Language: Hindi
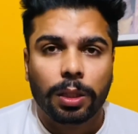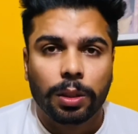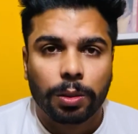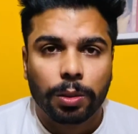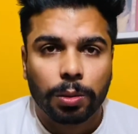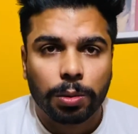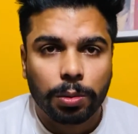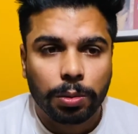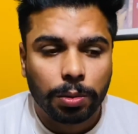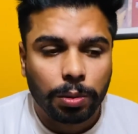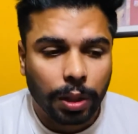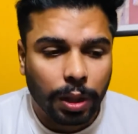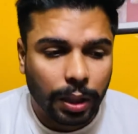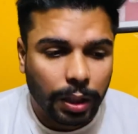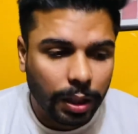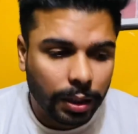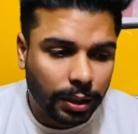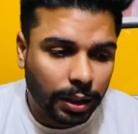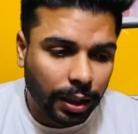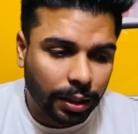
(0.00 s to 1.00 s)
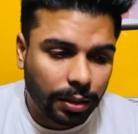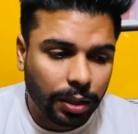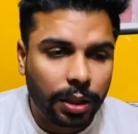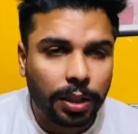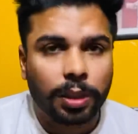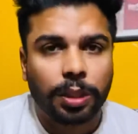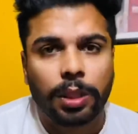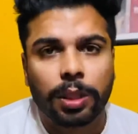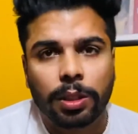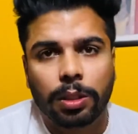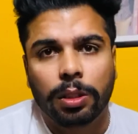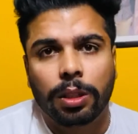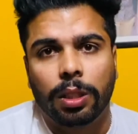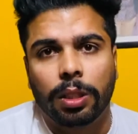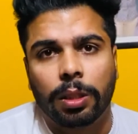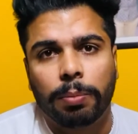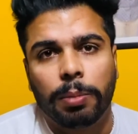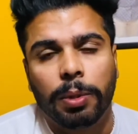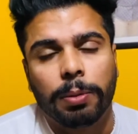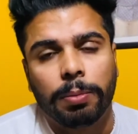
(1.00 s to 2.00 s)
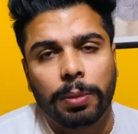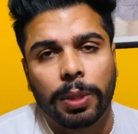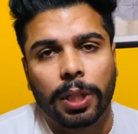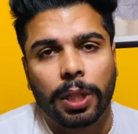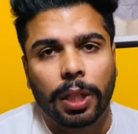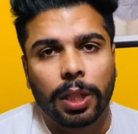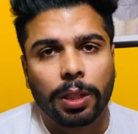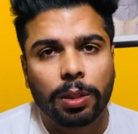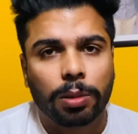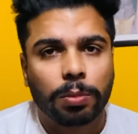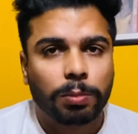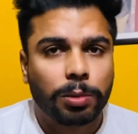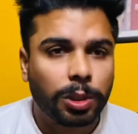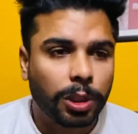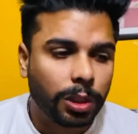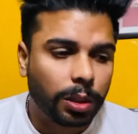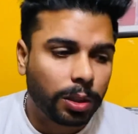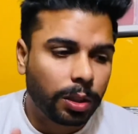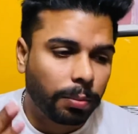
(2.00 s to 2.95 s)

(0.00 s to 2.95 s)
तो अगर जैसे ही इनकी अगर पीपीआर आई तो मुझे